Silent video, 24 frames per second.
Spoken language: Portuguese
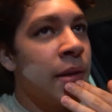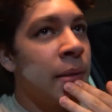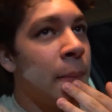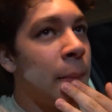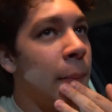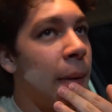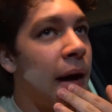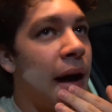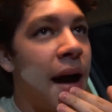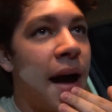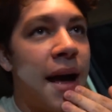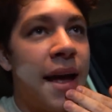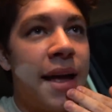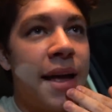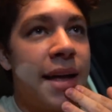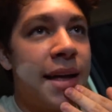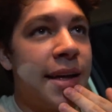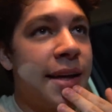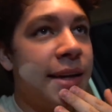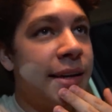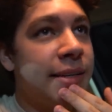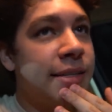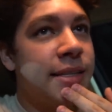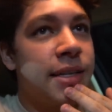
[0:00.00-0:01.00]

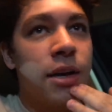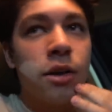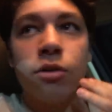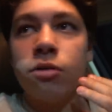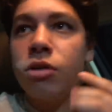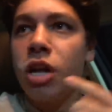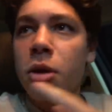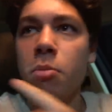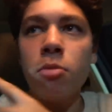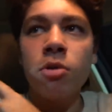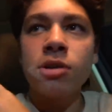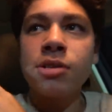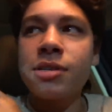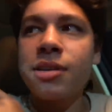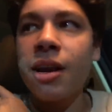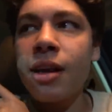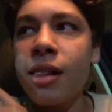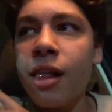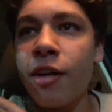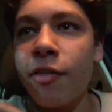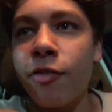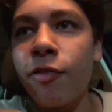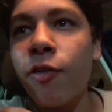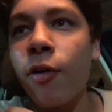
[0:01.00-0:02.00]
Mas eu nem mostrei
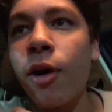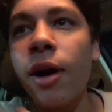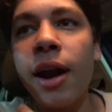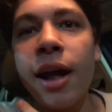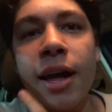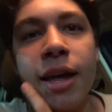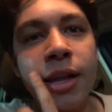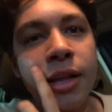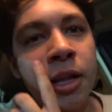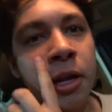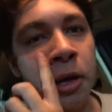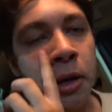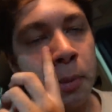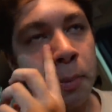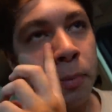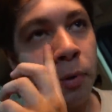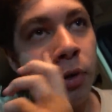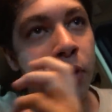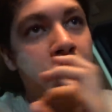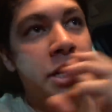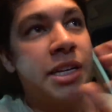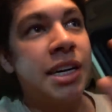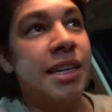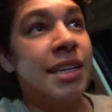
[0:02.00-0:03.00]
lá fora ainda
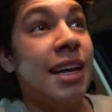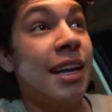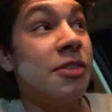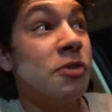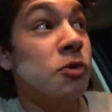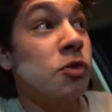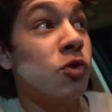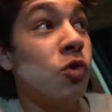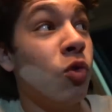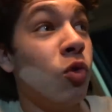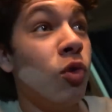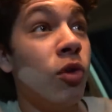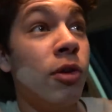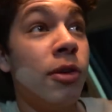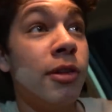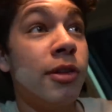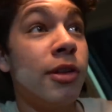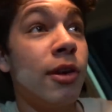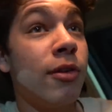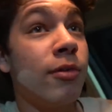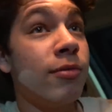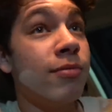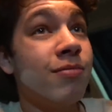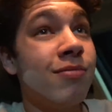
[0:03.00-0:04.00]
porque já tá escuro,
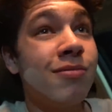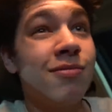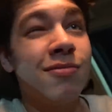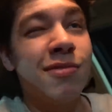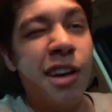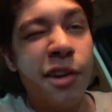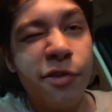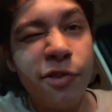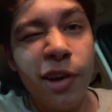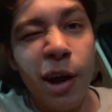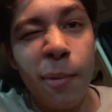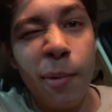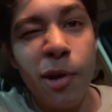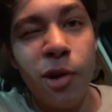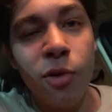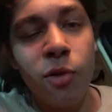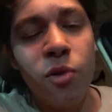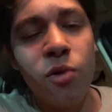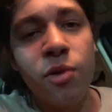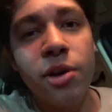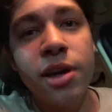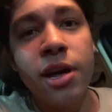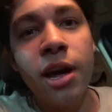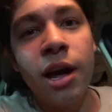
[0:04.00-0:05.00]
então vai ficar meio
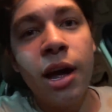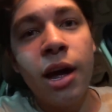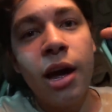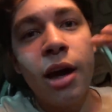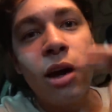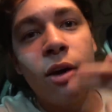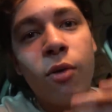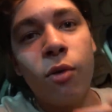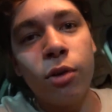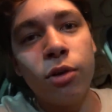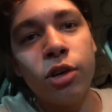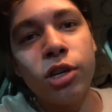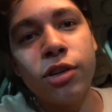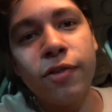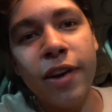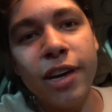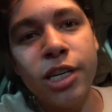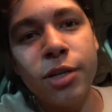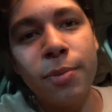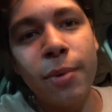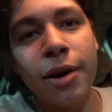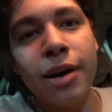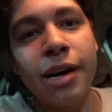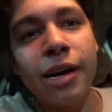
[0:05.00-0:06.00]
ruim quando tiver
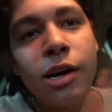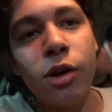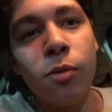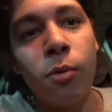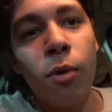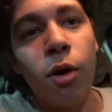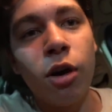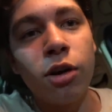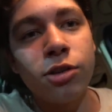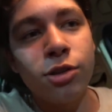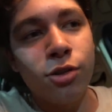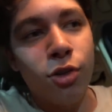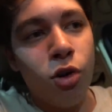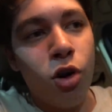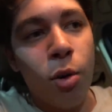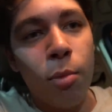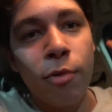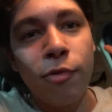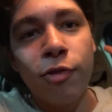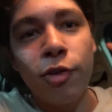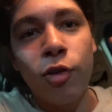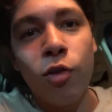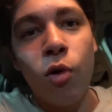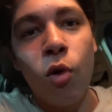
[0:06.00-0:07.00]
de manhã eu mostro
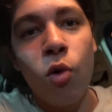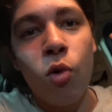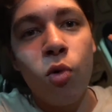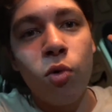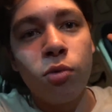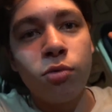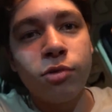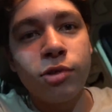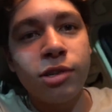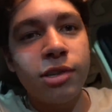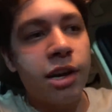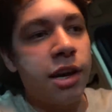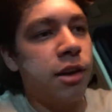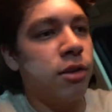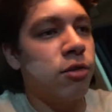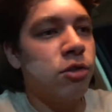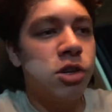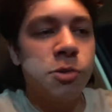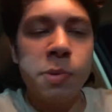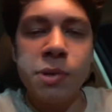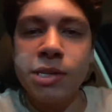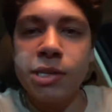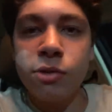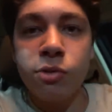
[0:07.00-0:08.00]
como ficou o conserto.
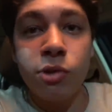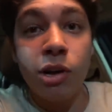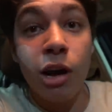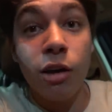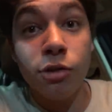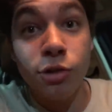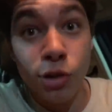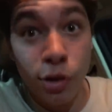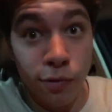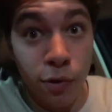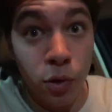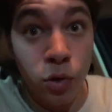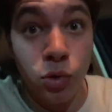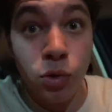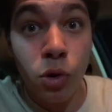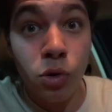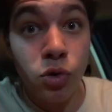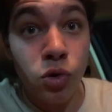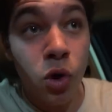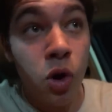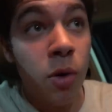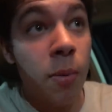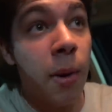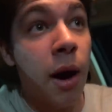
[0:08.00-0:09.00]
Tipo assim, o carro só voltou
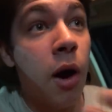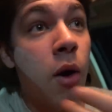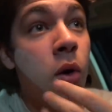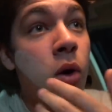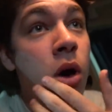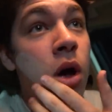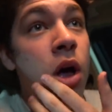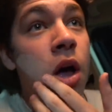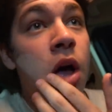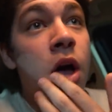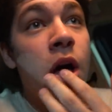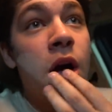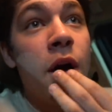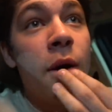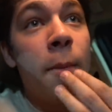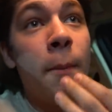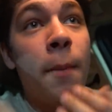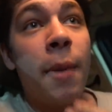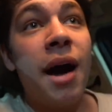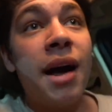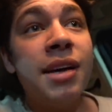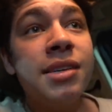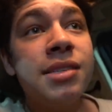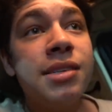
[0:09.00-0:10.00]
ao normal.
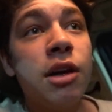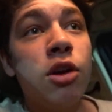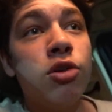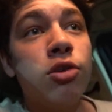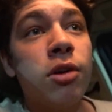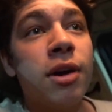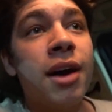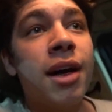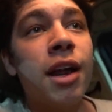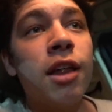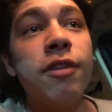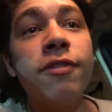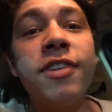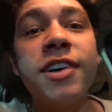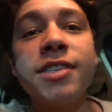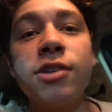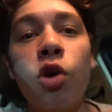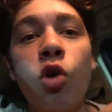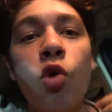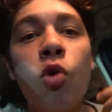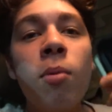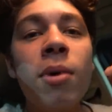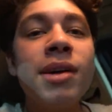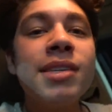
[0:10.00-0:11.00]
Mas eu tô querendo fazer
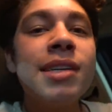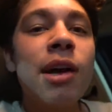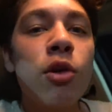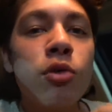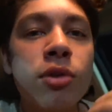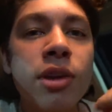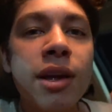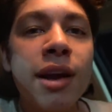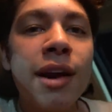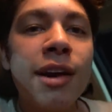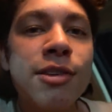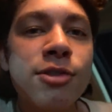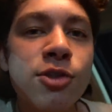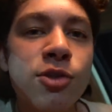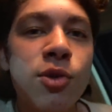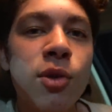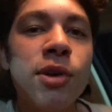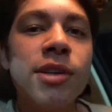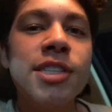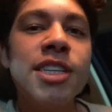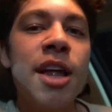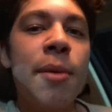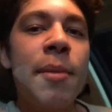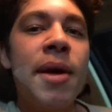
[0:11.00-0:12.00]
algumas
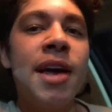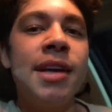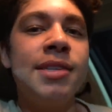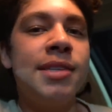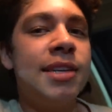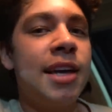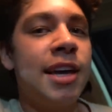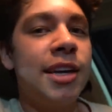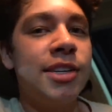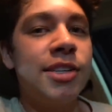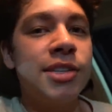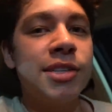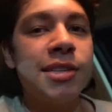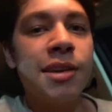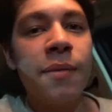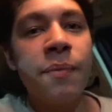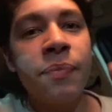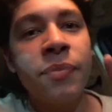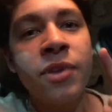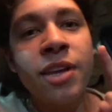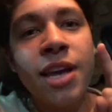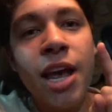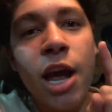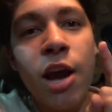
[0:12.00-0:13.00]
alterações na Mercedes.
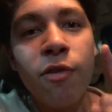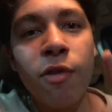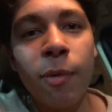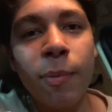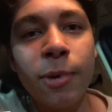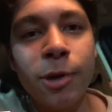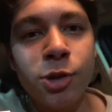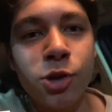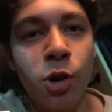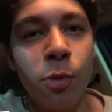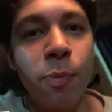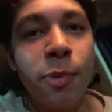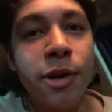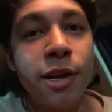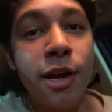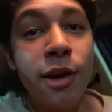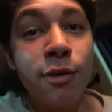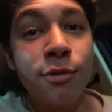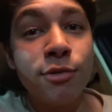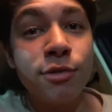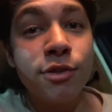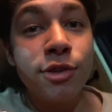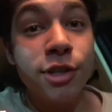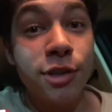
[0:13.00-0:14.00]
E aí eu vou pedir a
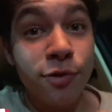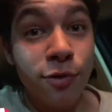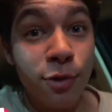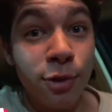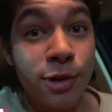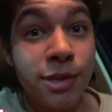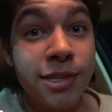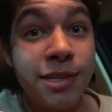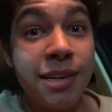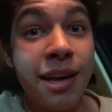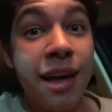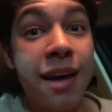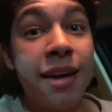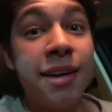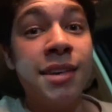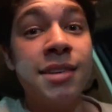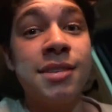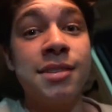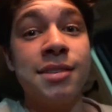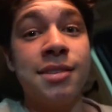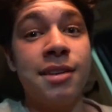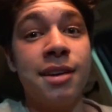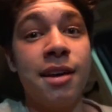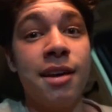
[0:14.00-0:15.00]
opinião de
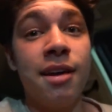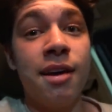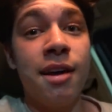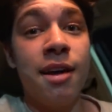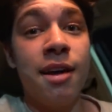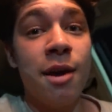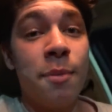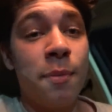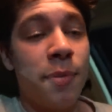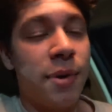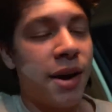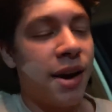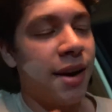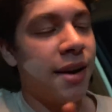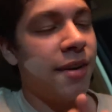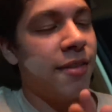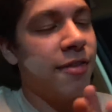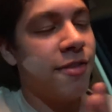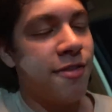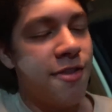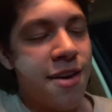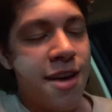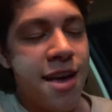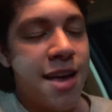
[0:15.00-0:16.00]
vocês pra
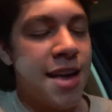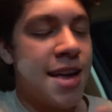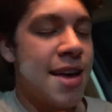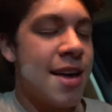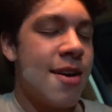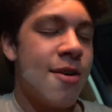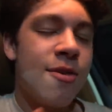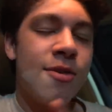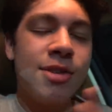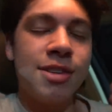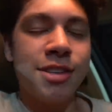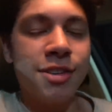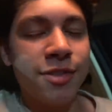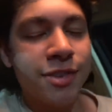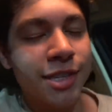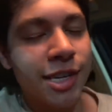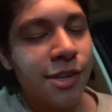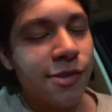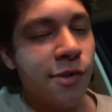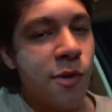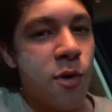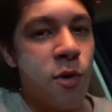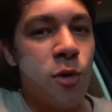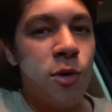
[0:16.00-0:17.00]
ver se
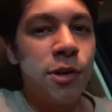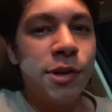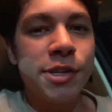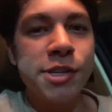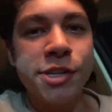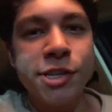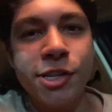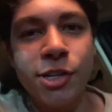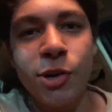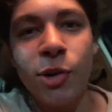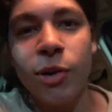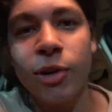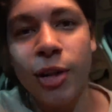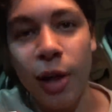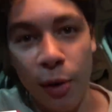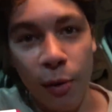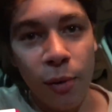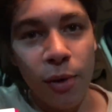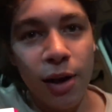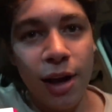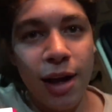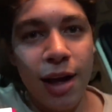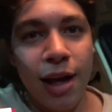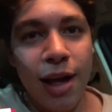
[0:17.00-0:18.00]
vocês vão curtir ou
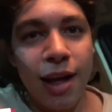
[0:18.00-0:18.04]
não.